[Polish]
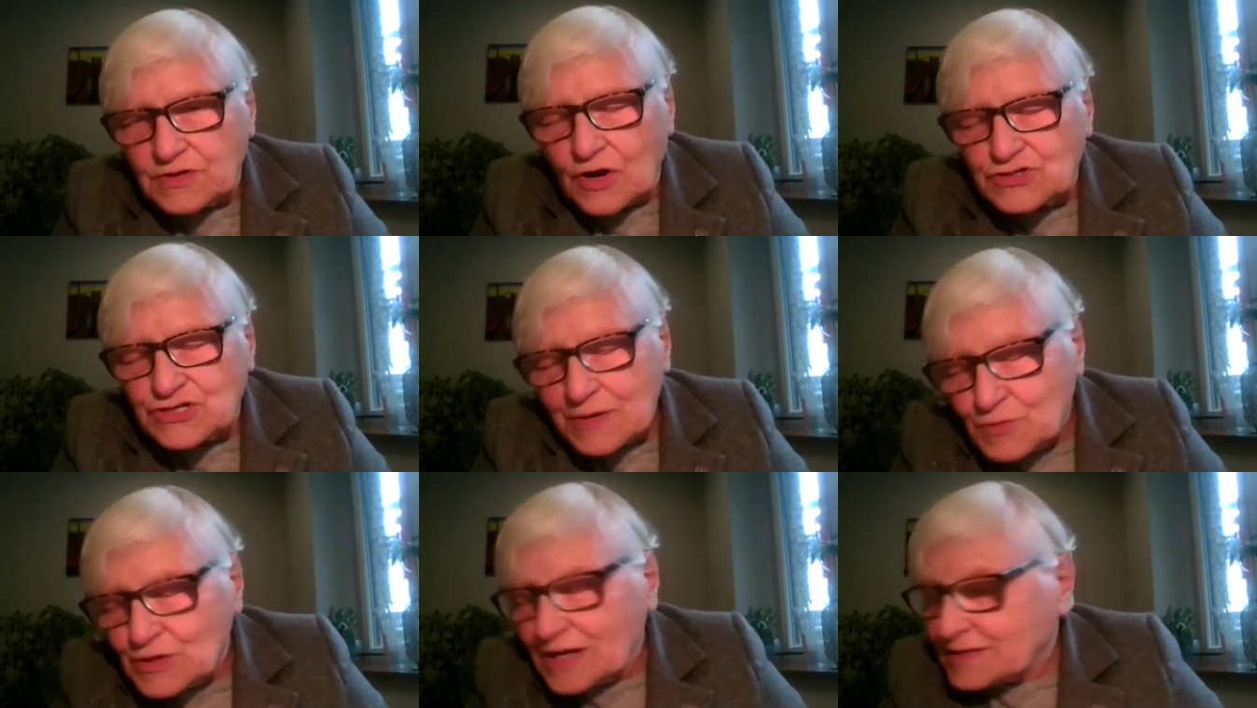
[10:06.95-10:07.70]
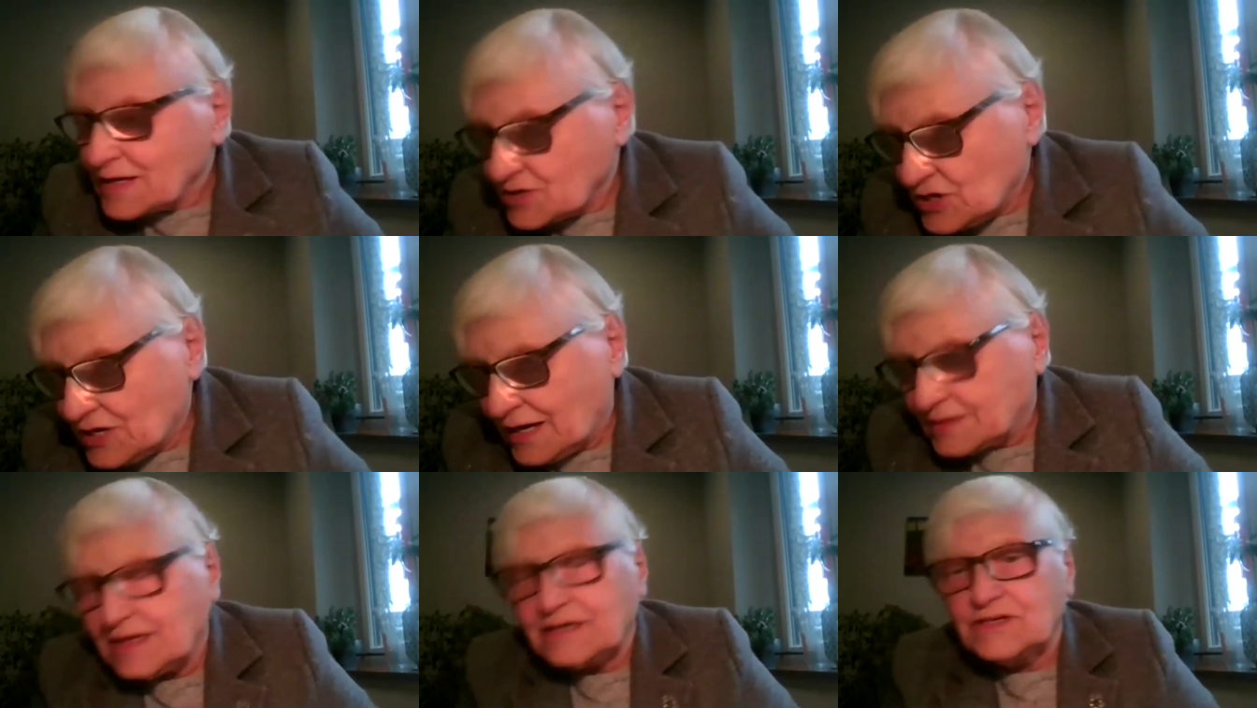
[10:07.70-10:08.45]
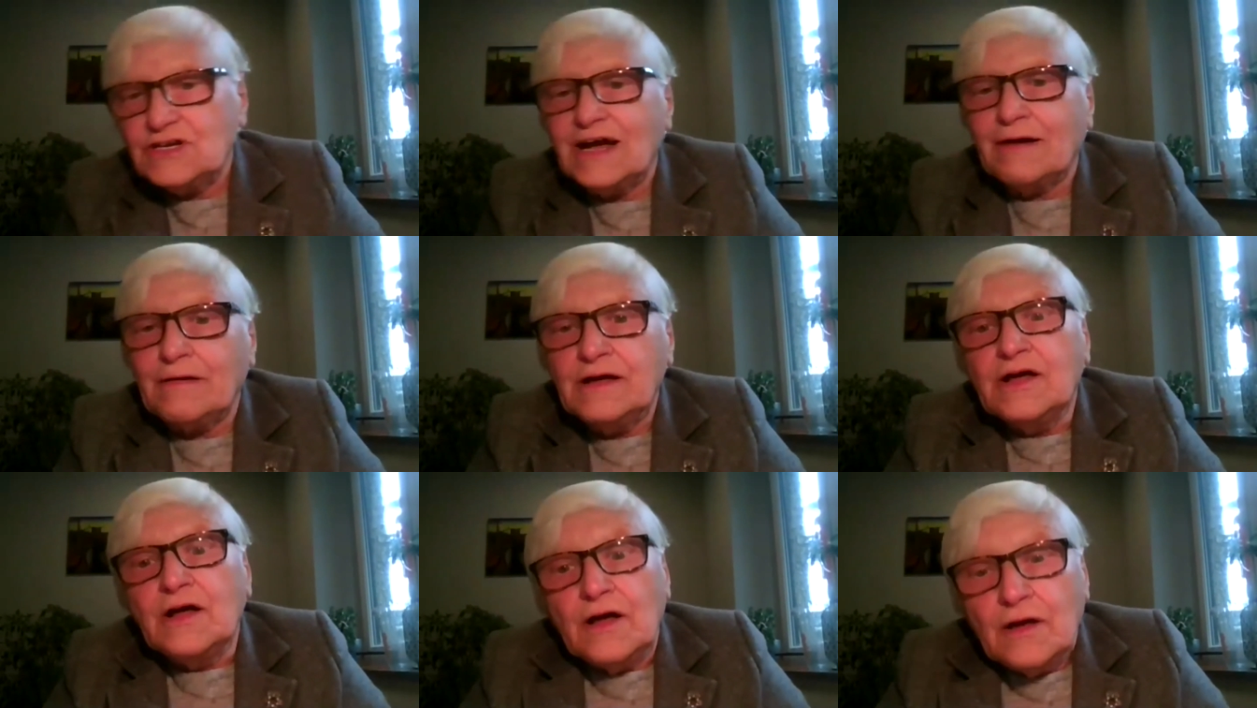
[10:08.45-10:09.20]
Ja przede wszystkim jeszcze jestem
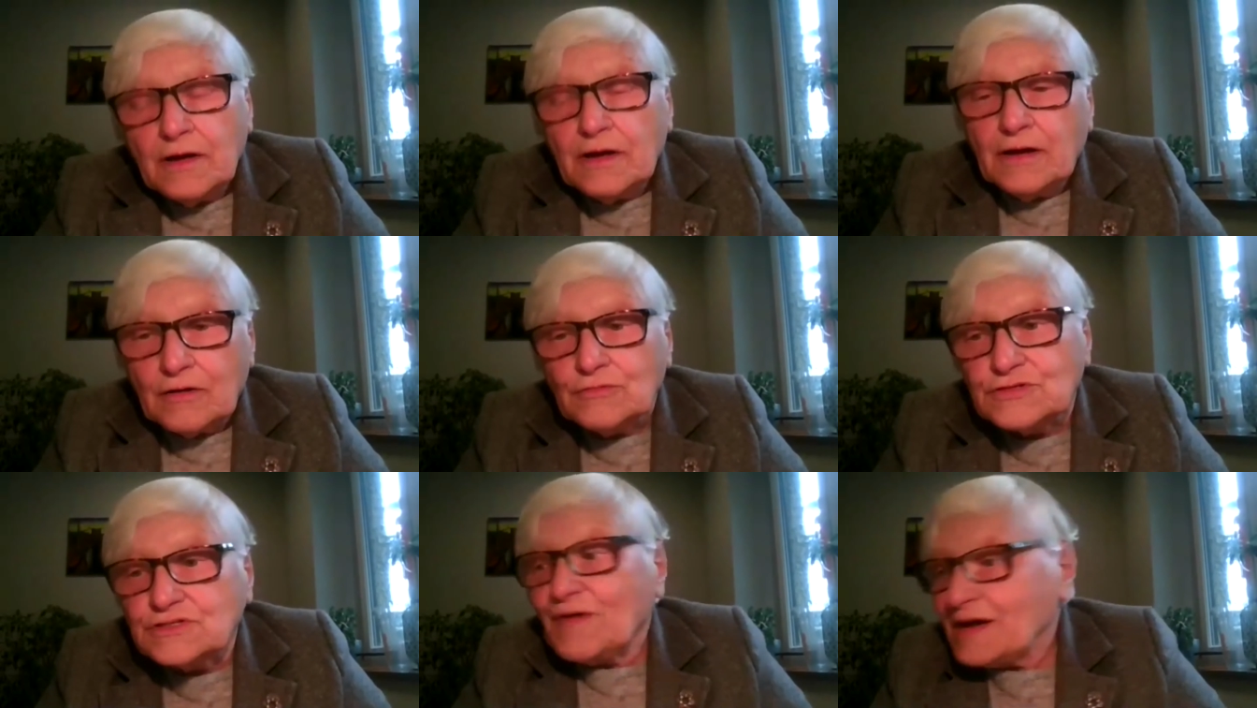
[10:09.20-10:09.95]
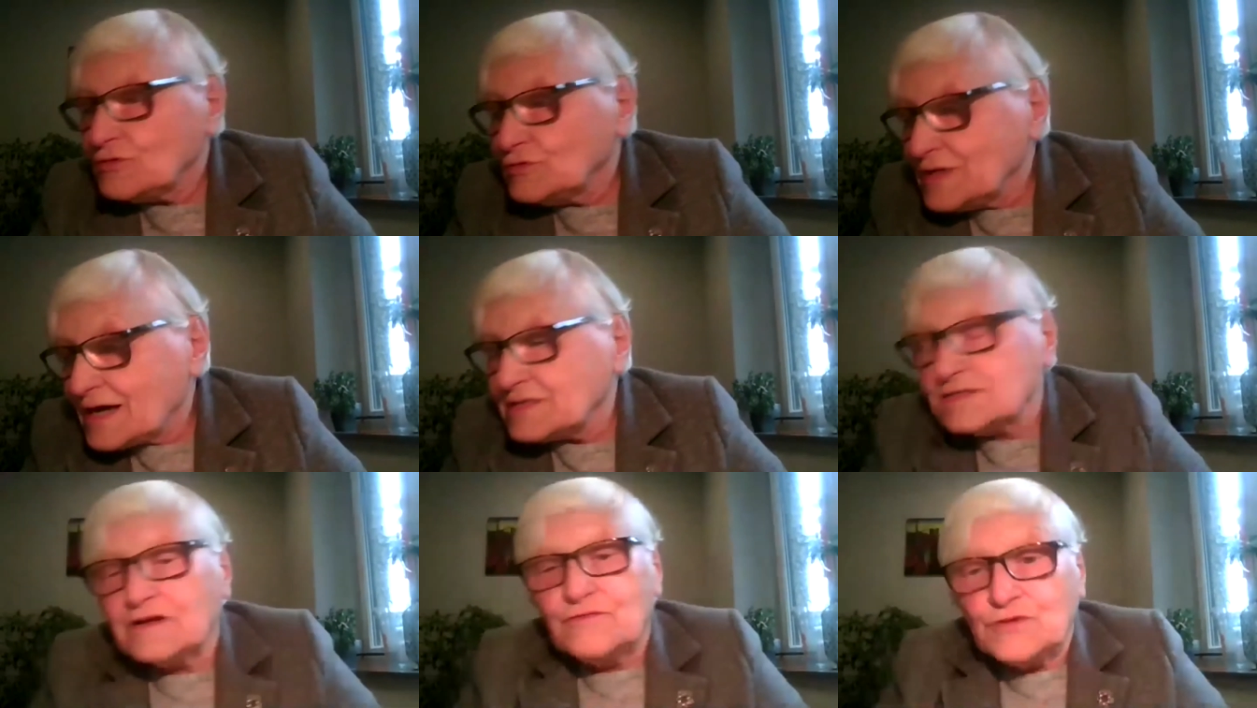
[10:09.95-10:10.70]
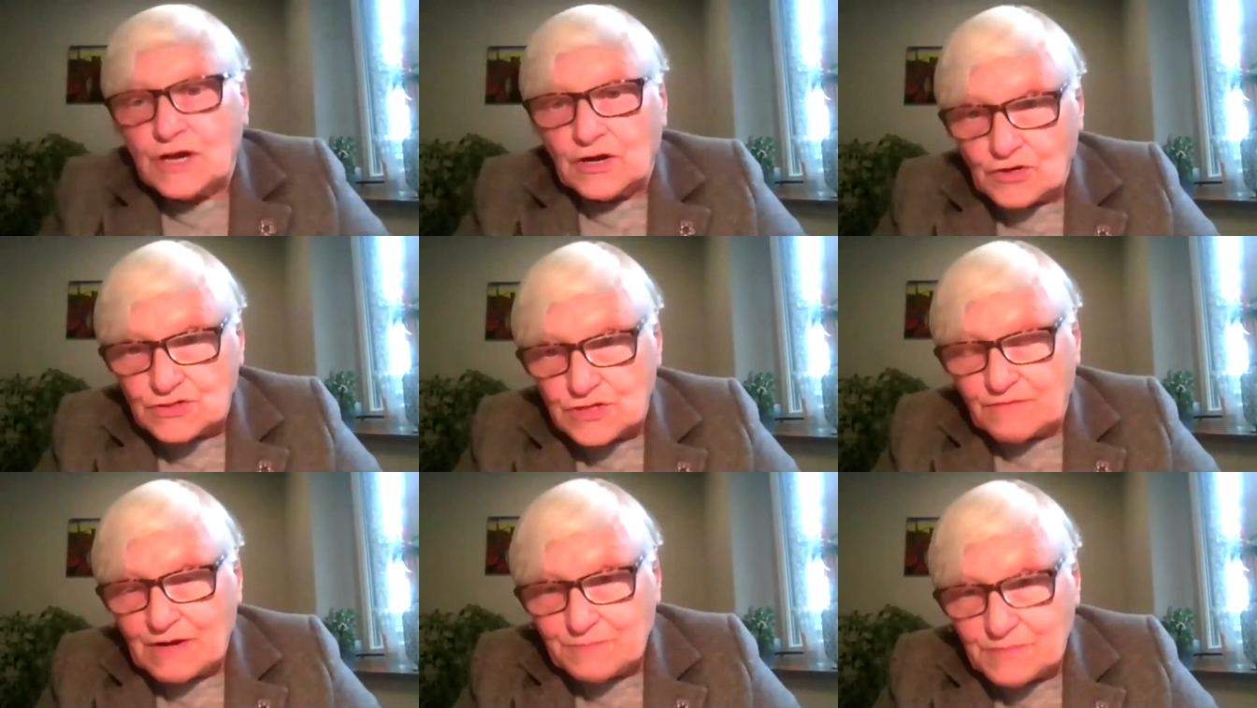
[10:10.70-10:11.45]
szczęśliwa, że Cię znam.
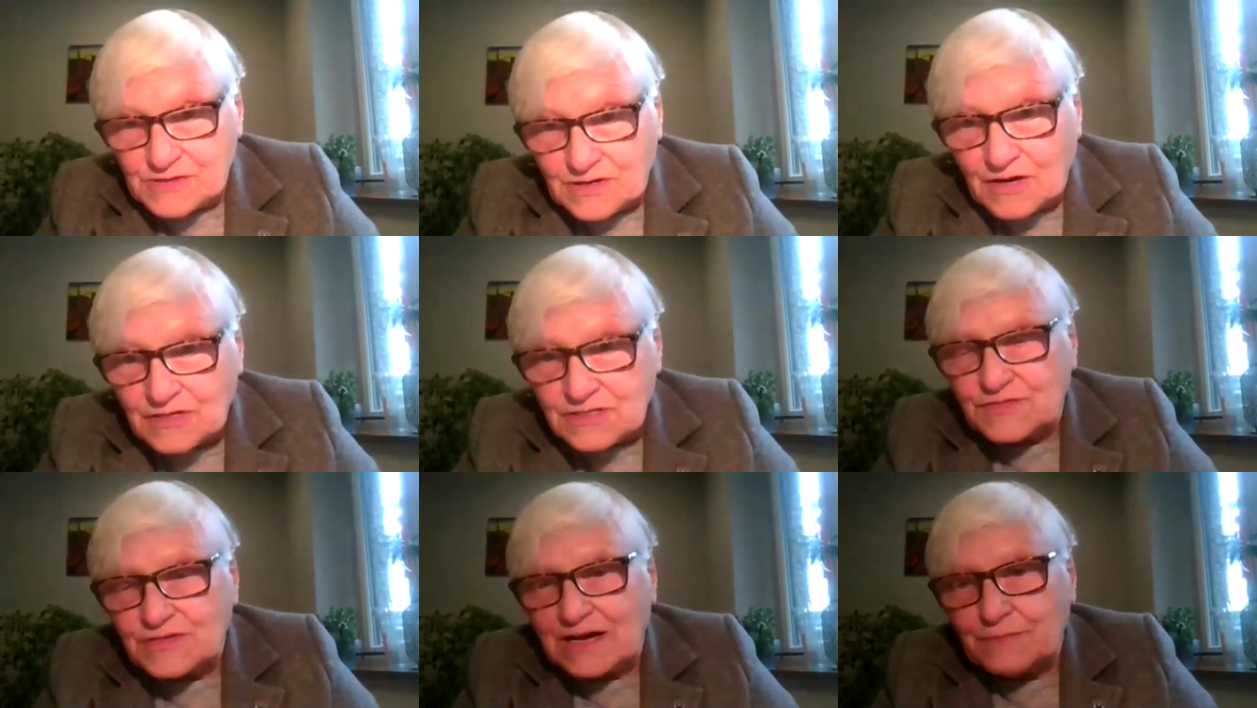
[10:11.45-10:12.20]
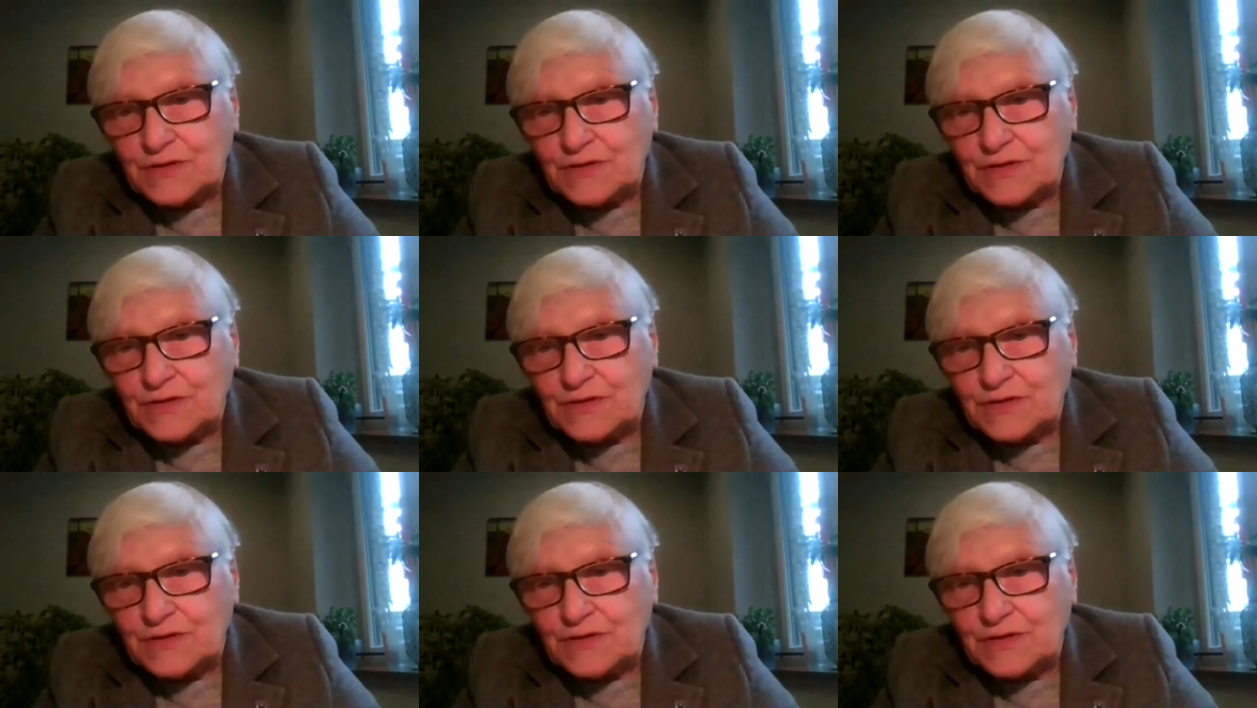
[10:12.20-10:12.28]
To wiele znaczy.